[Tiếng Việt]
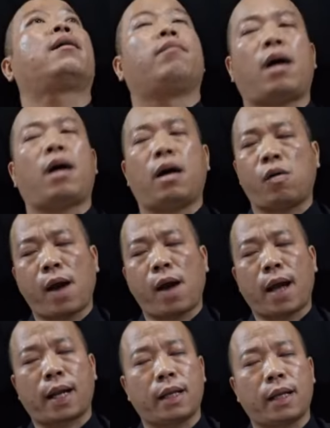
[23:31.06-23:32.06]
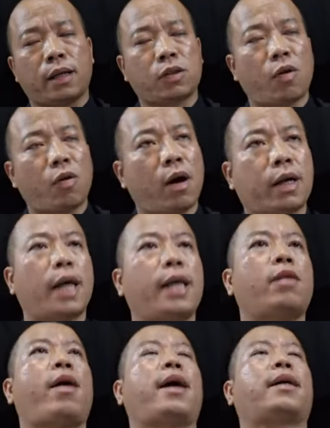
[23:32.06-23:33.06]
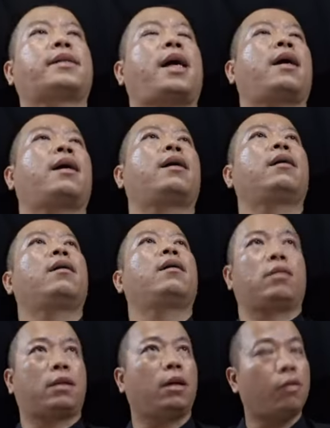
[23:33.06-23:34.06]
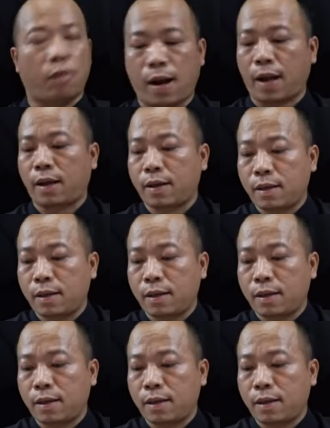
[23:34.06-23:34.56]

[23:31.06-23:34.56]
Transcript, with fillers: mà họa này là do họ gây họa ra họ tự họa